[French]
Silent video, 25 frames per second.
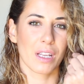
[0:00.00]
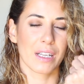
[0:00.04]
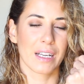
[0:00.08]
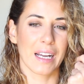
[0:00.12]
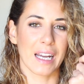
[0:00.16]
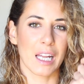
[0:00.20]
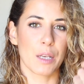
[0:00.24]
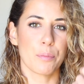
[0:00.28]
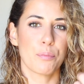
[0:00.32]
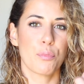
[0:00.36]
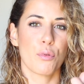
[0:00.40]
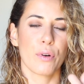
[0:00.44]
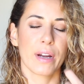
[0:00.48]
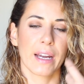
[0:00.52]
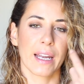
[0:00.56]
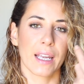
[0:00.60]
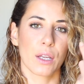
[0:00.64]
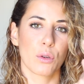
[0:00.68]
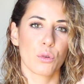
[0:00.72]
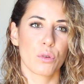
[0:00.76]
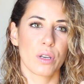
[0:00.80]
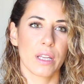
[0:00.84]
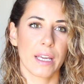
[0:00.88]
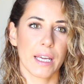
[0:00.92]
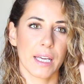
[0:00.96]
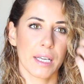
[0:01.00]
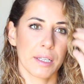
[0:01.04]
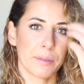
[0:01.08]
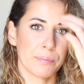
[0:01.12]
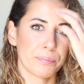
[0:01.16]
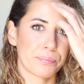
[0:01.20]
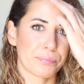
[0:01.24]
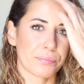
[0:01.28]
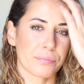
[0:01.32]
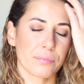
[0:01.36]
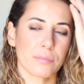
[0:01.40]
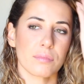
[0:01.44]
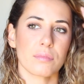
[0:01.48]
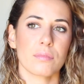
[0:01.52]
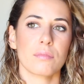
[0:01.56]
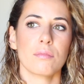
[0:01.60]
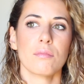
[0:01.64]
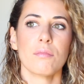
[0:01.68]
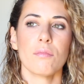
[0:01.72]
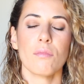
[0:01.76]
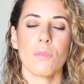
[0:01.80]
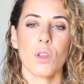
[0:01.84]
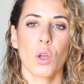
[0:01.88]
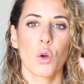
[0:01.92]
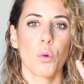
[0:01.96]
grain de peau irrégulier,
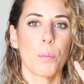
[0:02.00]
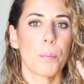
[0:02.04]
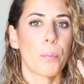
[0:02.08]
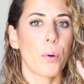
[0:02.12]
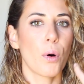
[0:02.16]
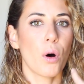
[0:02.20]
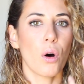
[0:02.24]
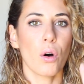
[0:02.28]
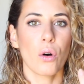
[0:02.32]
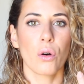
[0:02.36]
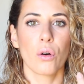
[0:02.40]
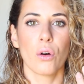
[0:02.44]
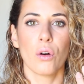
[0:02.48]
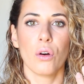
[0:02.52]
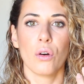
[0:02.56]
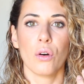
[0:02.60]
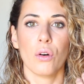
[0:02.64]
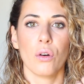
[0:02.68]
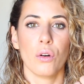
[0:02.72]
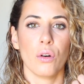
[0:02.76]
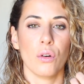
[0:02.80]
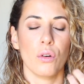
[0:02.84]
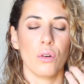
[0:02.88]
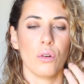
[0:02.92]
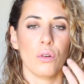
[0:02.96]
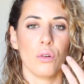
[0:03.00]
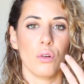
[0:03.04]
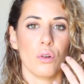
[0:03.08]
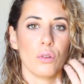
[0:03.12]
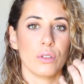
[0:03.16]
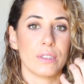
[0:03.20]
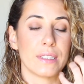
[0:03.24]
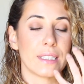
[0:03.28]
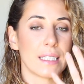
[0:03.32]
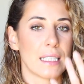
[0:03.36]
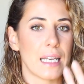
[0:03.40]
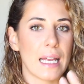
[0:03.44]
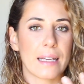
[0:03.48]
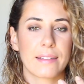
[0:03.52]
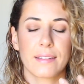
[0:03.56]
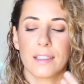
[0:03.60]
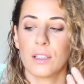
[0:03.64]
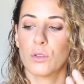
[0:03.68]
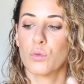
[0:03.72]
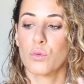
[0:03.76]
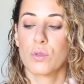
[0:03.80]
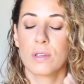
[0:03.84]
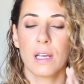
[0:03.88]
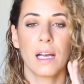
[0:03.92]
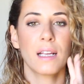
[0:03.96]
pores
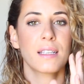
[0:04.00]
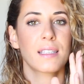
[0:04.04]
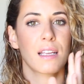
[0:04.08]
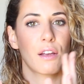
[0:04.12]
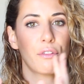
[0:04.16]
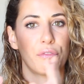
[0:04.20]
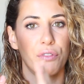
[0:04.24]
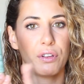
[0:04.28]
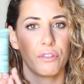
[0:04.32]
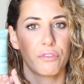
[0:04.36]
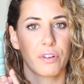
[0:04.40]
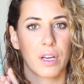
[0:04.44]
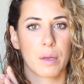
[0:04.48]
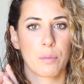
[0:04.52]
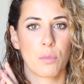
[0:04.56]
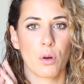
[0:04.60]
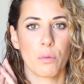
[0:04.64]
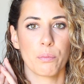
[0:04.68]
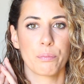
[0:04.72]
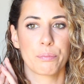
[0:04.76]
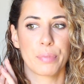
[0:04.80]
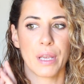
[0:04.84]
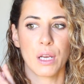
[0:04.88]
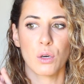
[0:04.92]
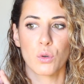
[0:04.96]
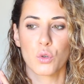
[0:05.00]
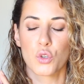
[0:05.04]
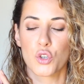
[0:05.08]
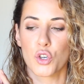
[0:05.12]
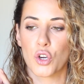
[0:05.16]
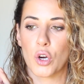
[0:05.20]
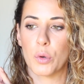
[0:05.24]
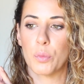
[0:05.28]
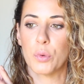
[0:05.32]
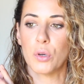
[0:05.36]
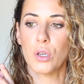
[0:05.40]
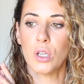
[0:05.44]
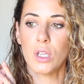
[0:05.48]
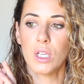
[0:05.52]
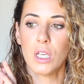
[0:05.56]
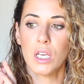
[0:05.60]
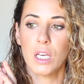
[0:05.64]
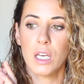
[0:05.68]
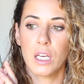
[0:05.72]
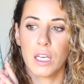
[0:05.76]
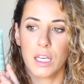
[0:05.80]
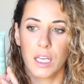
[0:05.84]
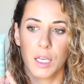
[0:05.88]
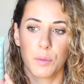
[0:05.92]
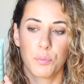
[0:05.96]
dilaté, tout ça, ça fait vraiment bien le job.
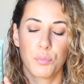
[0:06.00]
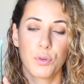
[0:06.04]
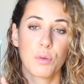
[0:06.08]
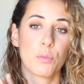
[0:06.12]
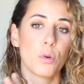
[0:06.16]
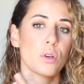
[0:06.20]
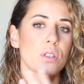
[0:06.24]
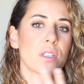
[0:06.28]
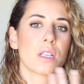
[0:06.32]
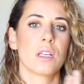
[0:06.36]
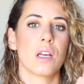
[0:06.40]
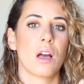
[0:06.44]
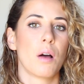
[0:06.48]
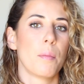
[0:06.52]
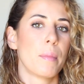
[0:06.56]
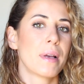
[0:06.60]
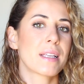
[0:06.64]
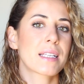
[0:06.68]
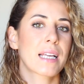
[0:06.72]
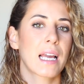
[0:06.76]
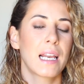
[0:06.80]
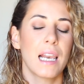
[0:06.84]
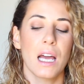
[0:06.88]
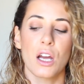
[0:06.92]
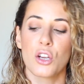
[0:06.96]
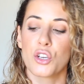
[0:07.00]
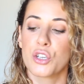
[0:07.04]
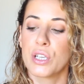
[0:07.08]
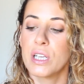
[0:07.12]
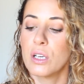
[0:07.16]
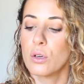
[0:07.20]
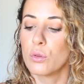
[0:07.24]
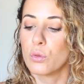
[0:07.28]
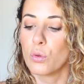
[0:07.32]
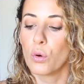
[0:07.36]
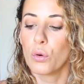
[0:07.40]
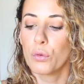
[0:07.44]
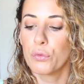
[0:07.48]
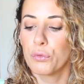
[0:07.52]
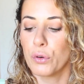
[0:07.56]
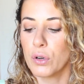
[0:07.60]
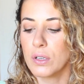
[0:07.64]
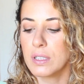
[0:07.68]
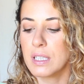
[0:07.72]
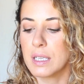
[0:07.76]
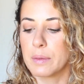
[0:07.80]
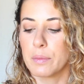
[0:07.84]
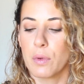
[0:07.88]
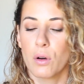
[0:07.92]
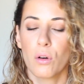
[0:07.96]
Et puis bon, c'est un masque à l'argile, donc
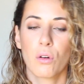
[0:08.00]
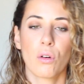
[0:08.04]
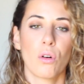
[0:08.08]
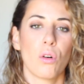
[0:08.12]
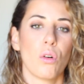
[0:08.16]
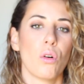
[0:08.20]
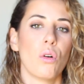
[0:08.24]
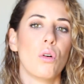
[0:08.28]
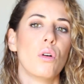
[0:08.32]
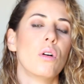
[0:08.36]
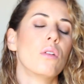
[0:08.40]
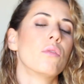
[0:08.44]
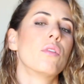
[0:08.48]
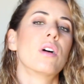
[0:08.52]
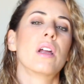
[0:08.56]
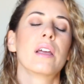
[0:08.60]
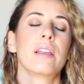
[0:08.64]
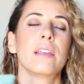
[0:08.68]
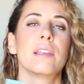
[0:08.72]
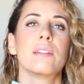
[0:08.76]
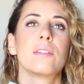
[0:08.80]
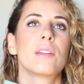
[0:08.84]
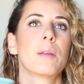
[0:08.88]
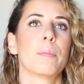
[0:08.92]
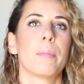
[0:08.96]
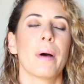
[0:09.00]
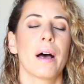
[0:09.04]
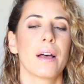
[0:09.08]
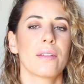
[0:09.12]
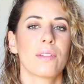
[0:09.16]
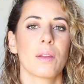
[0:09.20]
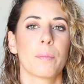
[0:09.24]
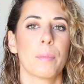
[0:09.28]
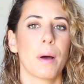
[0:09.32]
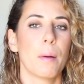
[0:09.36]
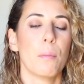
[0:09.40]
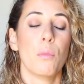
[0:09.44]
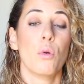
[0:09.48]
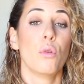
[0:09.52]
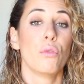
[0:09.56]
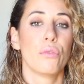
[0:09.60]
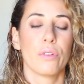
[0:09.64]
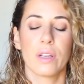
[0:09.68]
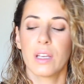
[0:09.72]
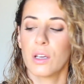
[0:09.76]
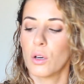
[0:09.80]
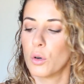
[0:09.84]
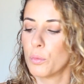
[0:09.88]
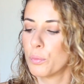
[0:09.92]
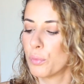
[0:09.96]
forcément, voilà, c'est pas, pas
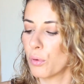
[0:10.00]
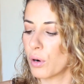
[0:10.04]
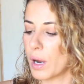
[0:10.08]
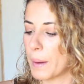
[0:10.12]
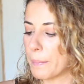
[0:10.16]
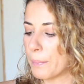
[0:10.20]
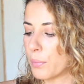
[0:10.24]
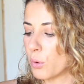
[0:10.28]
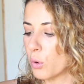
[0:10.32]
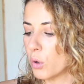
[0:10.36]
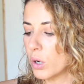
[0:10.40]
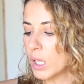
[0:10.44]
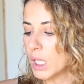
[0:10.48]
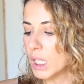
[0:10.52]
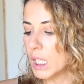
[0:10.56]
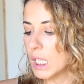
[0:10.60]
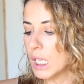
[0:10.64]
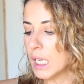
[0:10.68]
mauvais pour la peau.